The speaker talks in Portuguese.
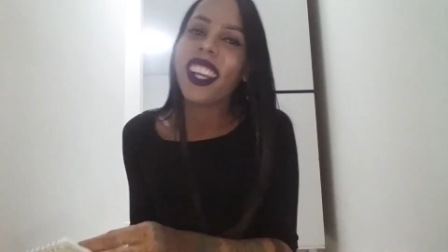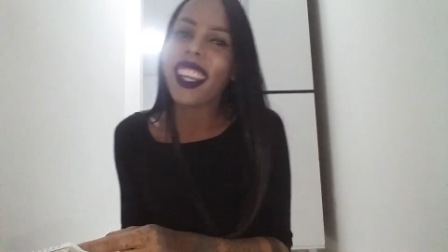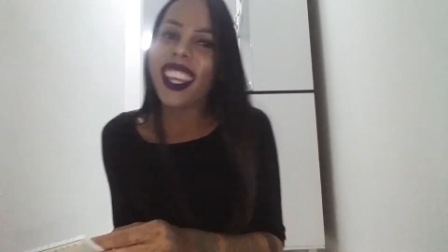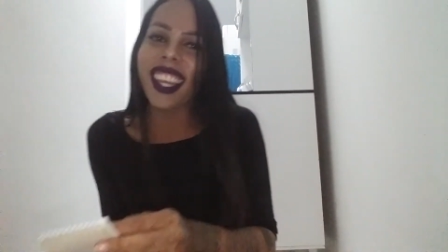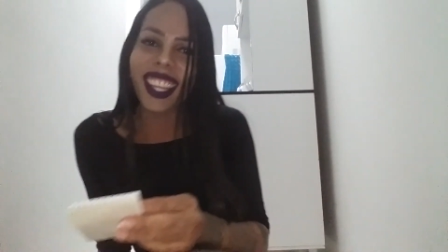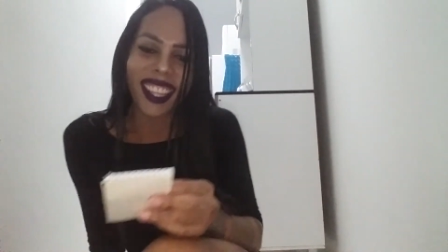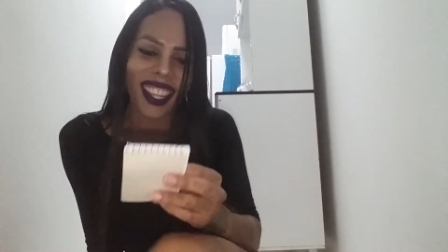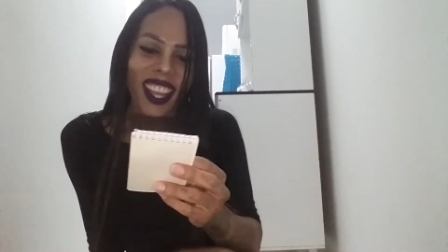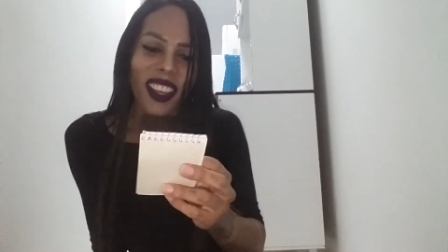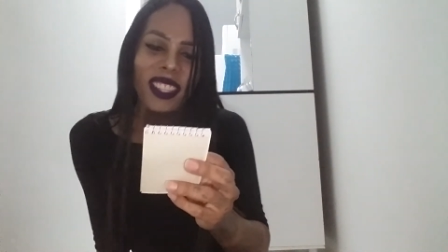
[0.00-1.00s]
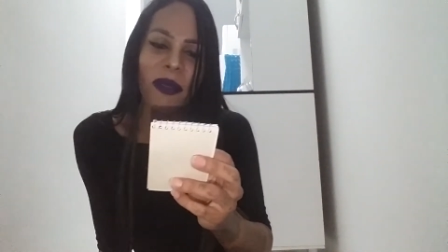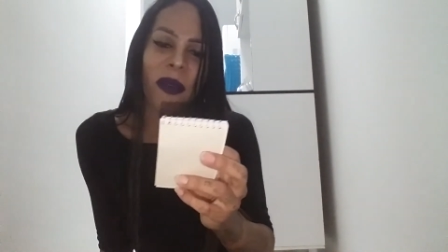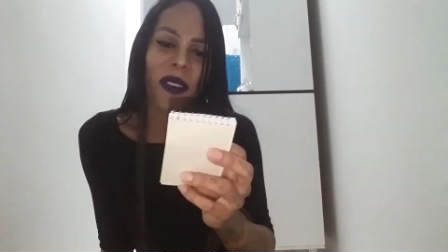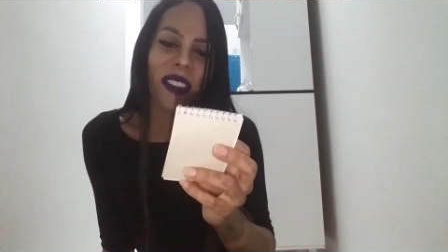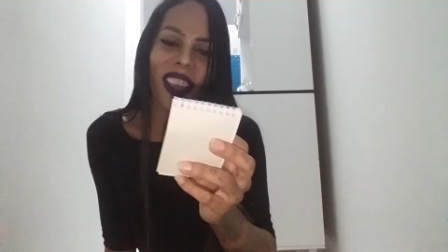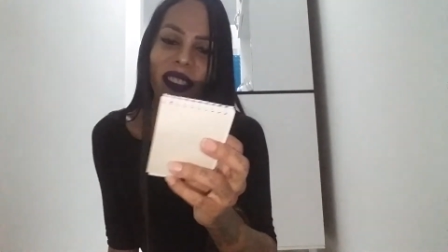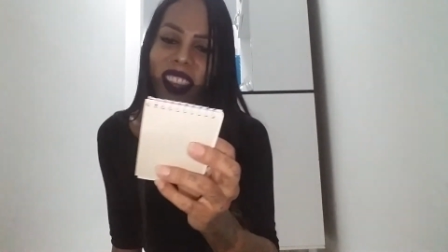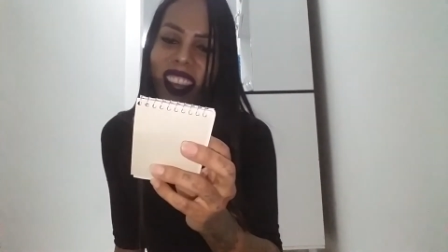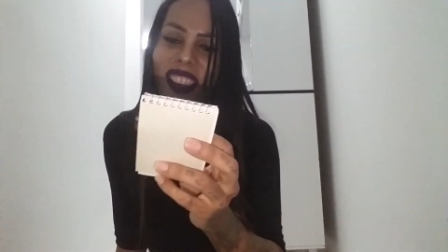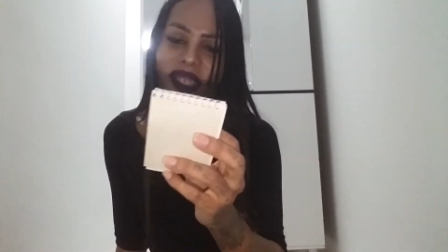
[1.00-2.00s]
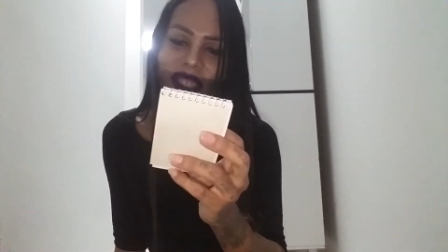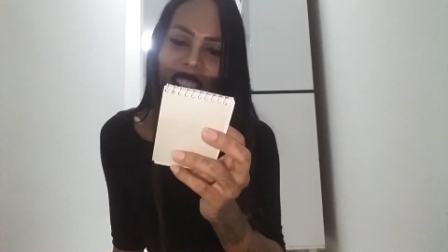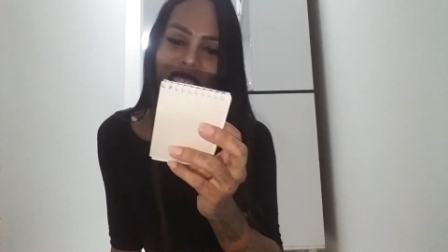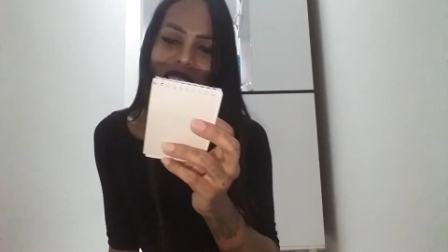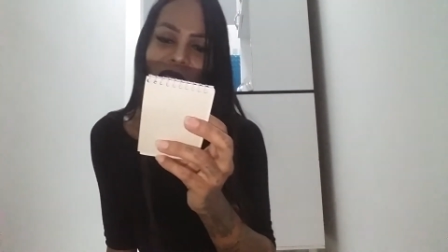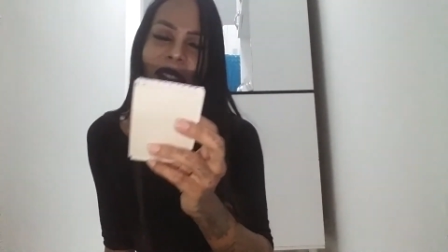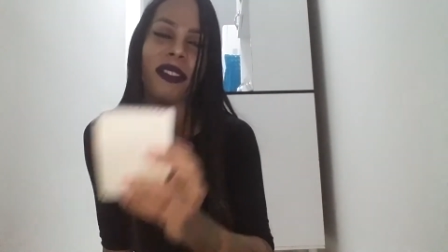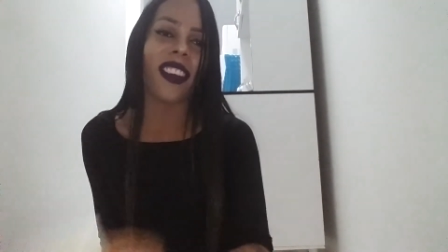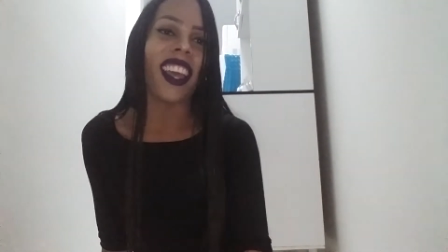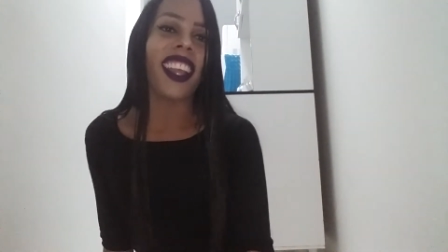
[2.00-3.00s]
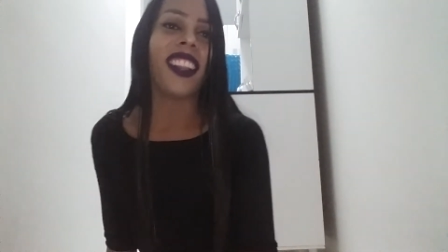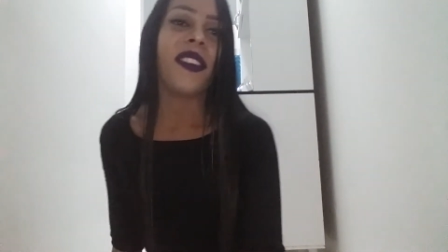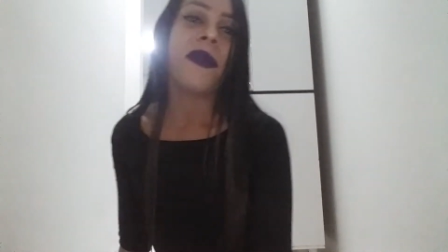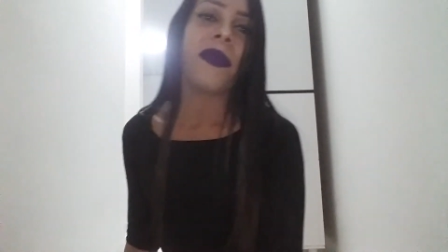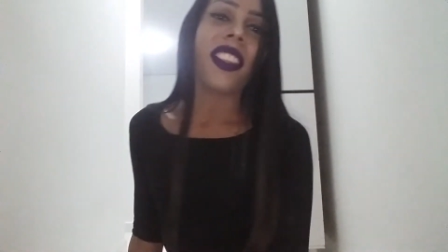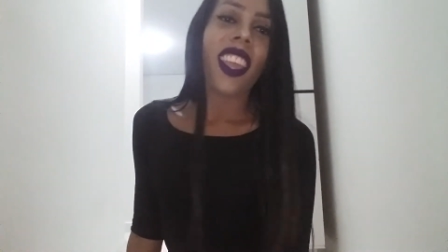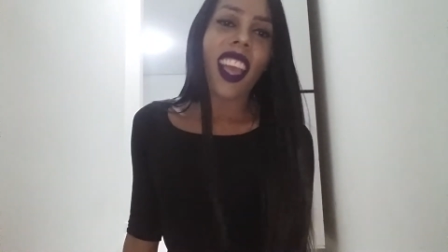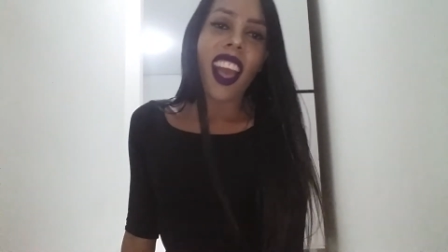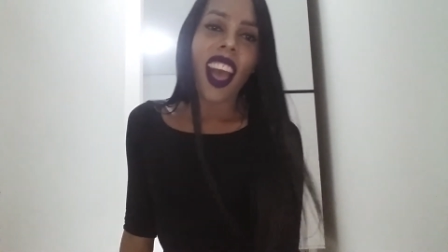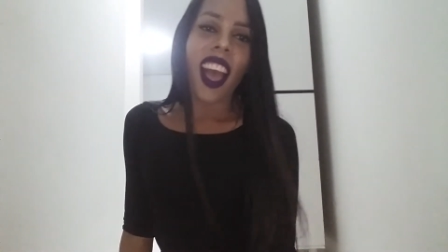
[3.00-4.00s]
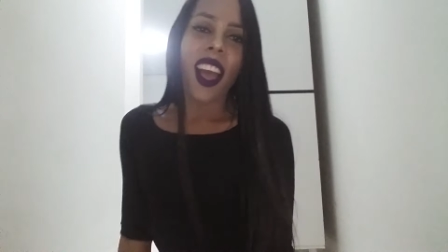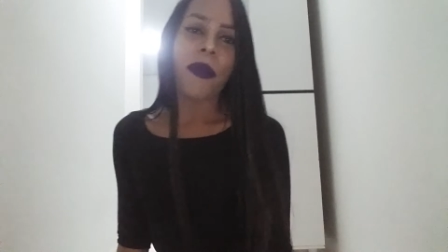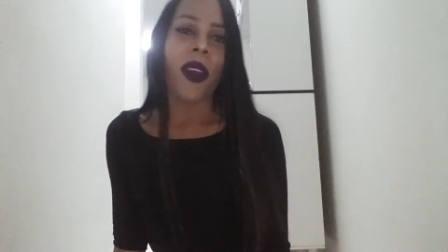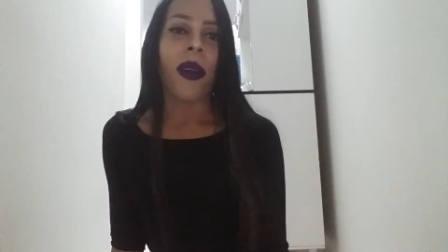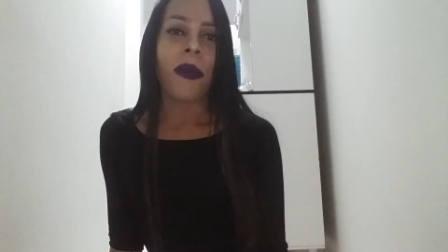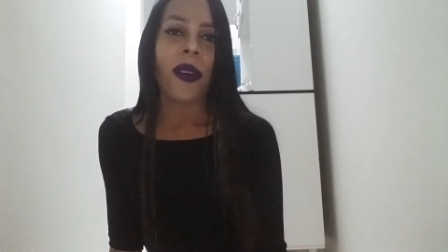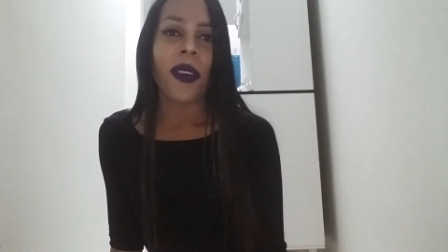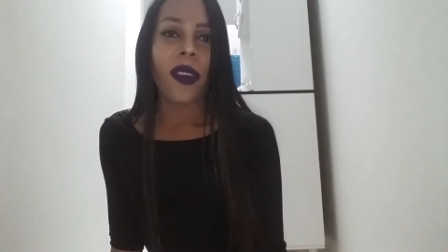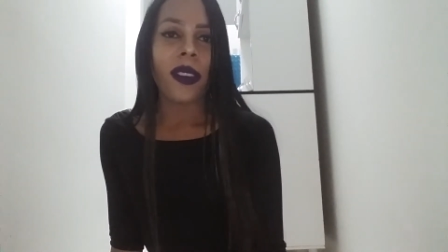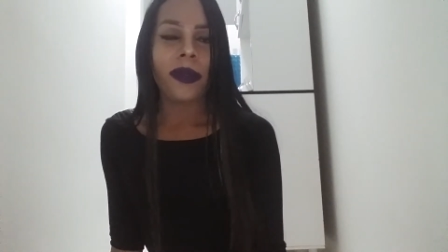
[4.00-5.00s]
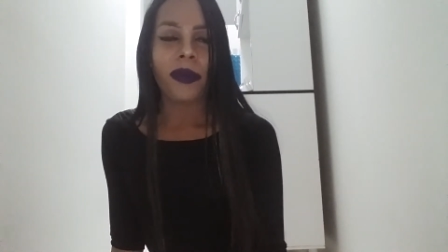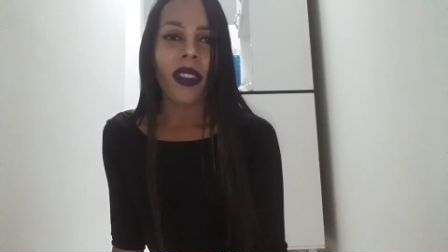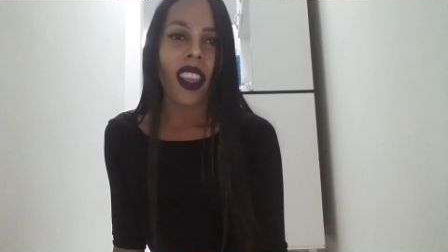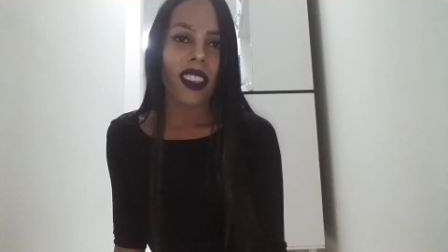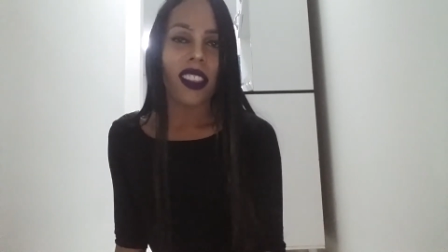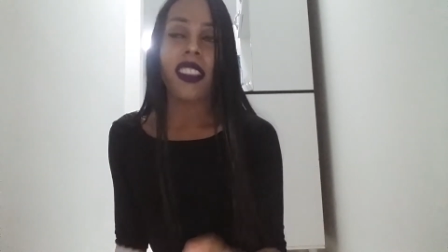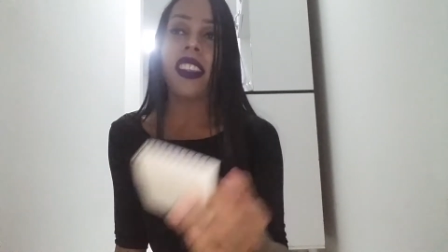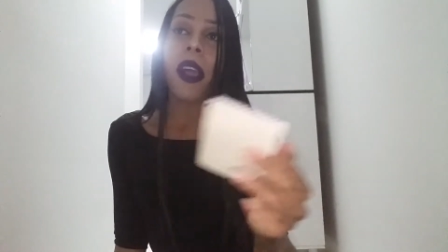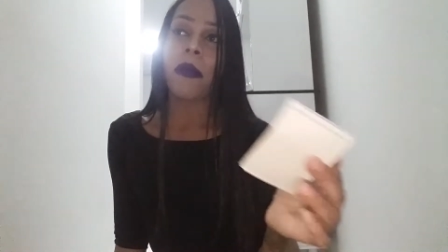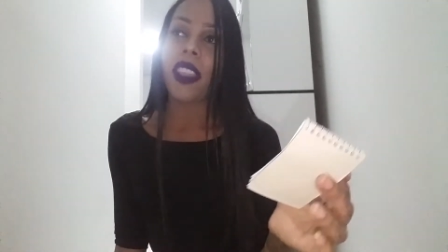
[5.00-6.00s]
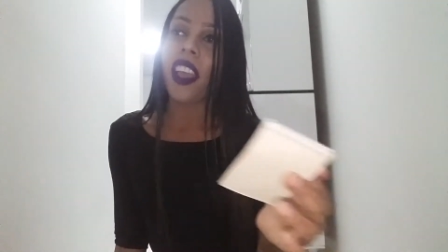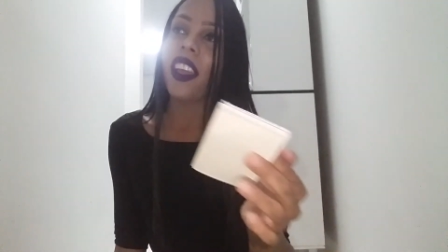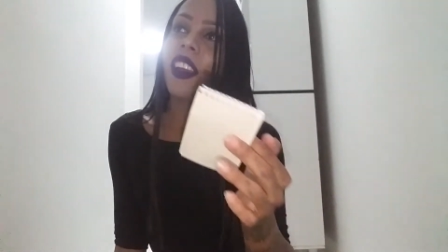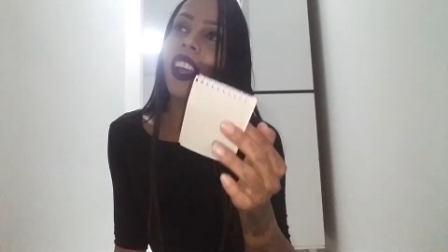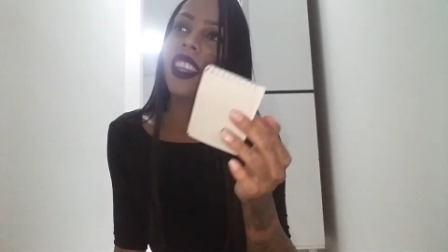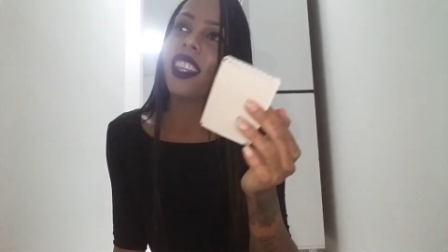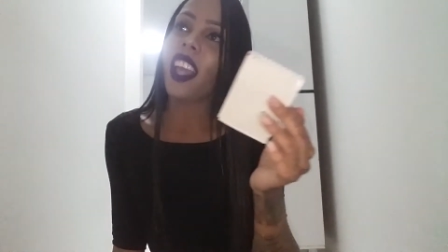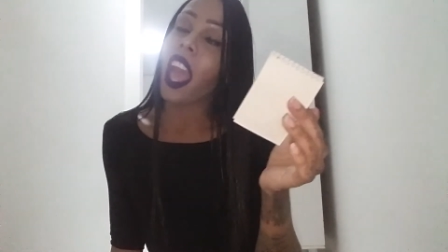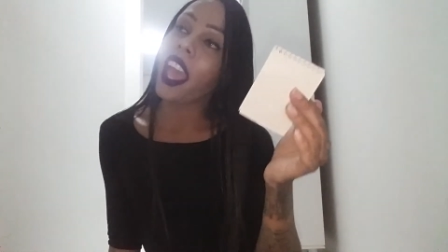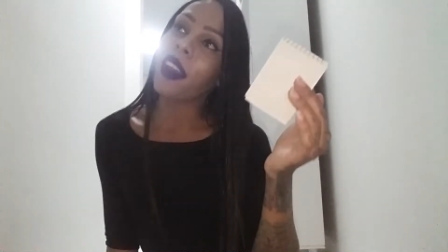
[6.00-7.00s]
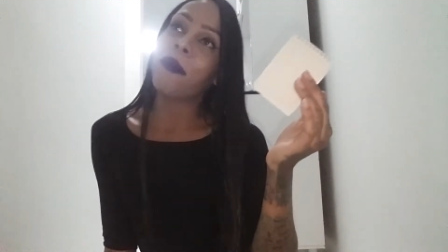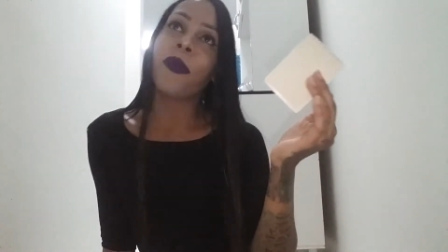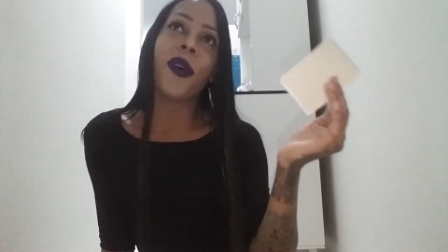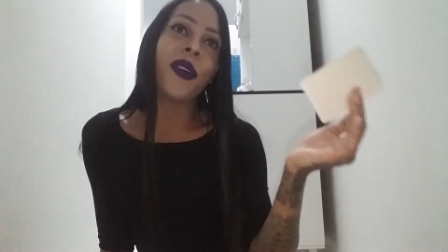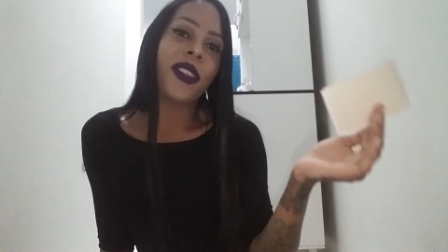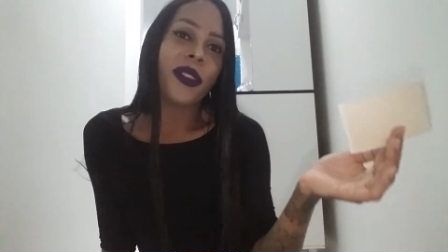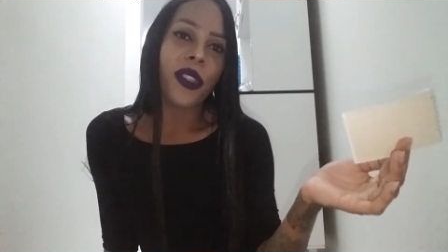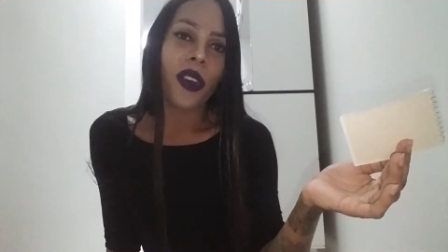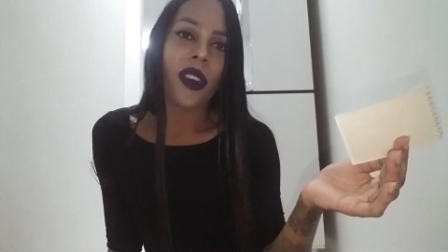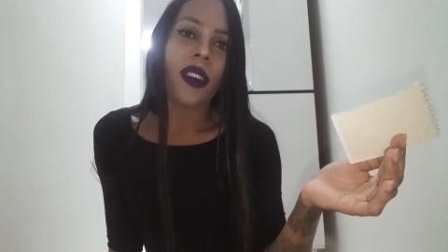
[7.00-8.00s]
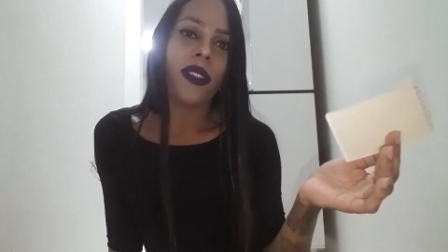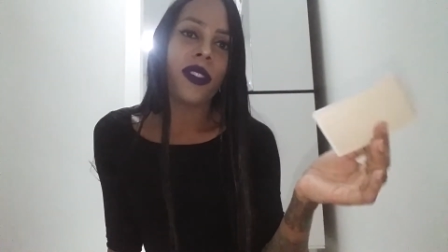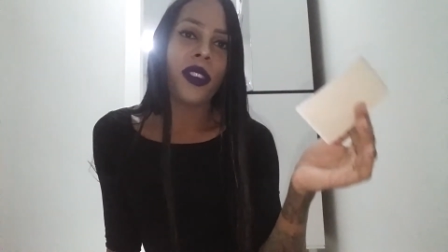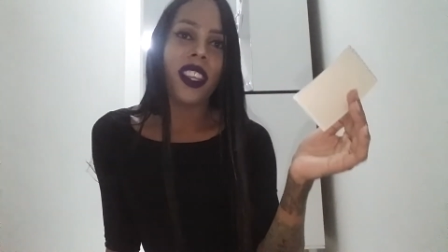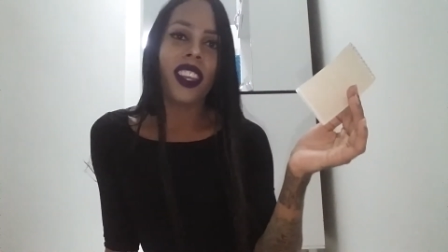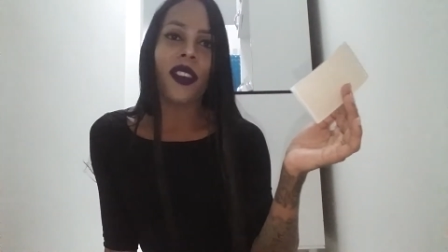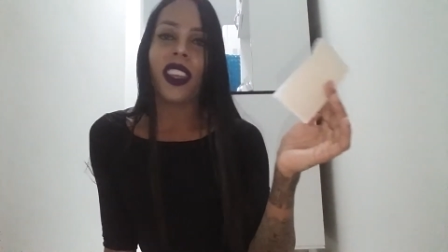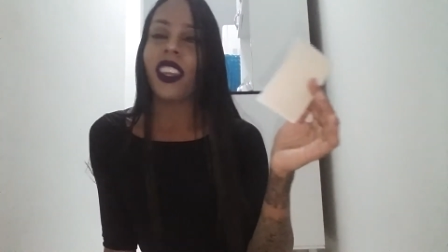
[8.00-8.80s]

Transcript: Eita, esse povo não tem jeito, velho. Ah, meu amor, você sabe, né? Eu ainda era muito novo e eu